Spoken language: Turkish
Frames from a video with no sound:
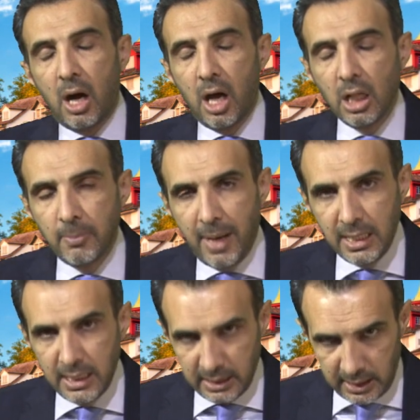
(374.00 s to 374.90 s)

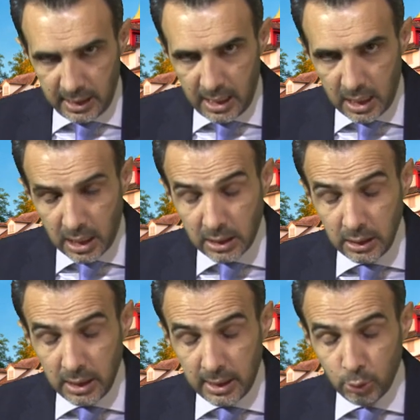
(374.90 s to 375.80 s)
Almanya'da da
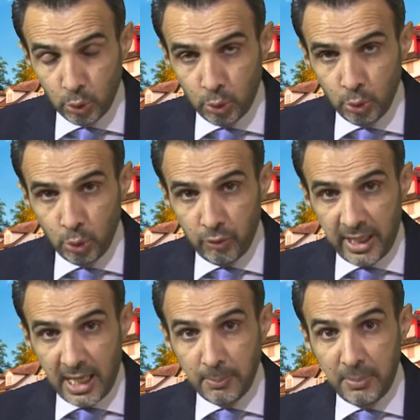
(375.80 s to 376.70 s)
akıllara durgunluk
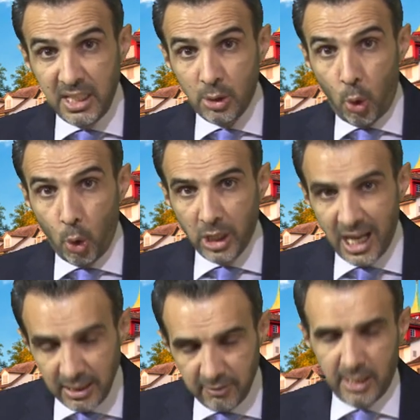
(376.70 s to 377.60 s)
veren bir
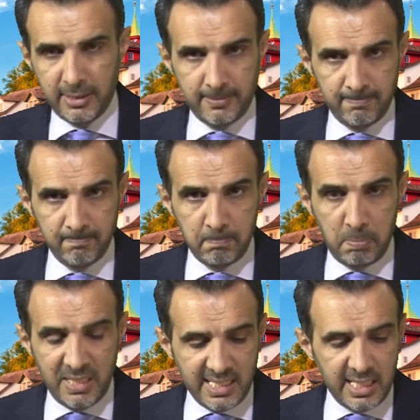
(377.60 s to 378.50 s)
olay var.
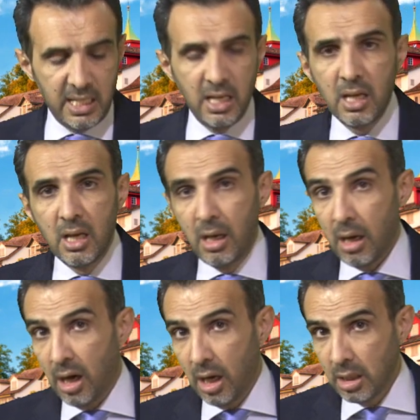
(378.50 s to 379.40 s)
Bizleri
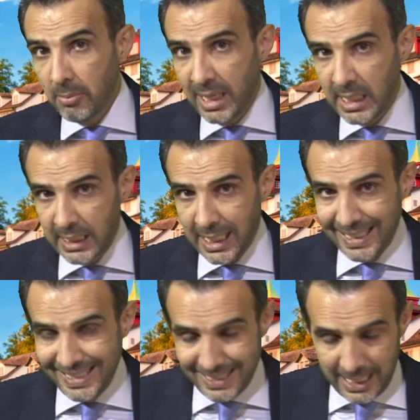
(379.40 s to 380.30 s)
Almanya'dan
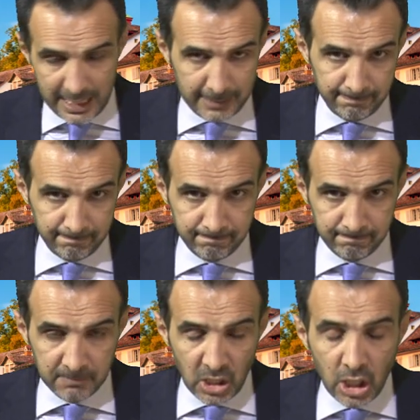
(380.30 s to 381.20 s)
izleyen
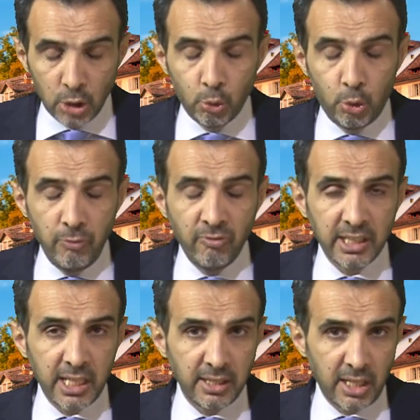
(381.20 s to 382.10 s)
tüm
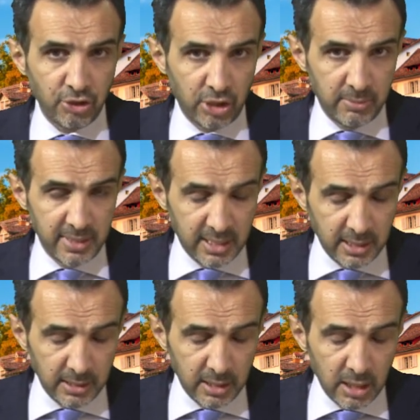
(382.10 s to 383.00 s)

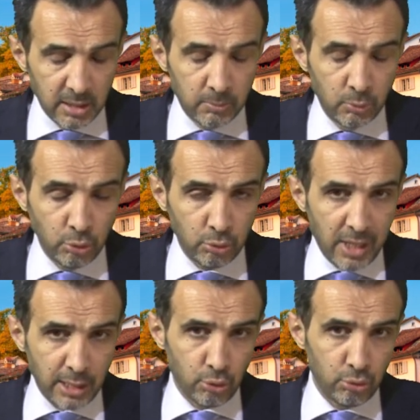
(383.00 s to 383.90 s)
vatandaşlarımızın
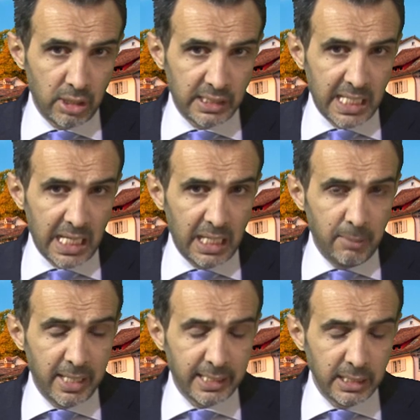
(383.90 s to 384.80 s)
mutlak surette
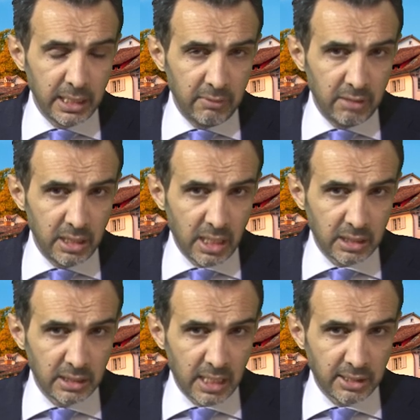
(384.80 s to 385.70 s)
Emekli TV'yi
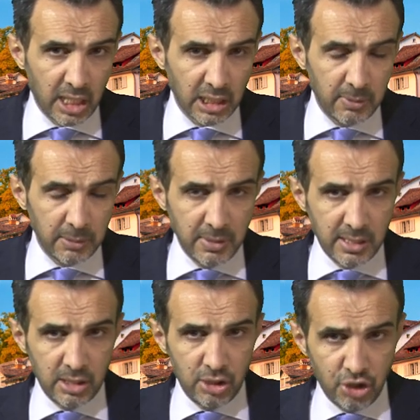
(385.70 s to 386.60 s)
yakından takip
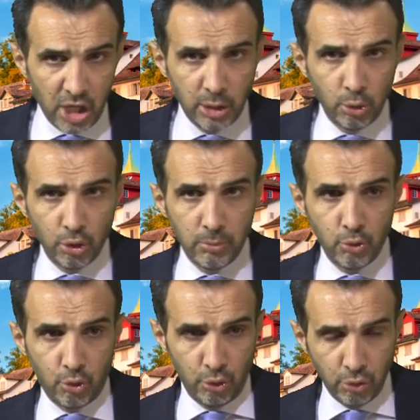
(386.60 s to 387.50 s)
etmesini rica ediyorum.
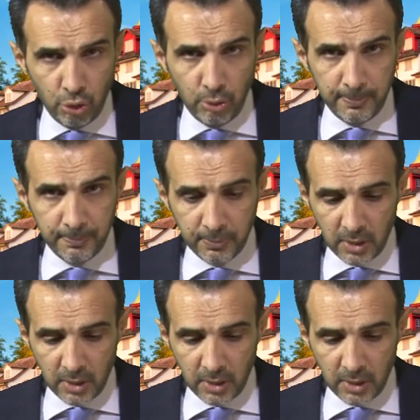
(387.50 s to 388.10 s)
Çünkü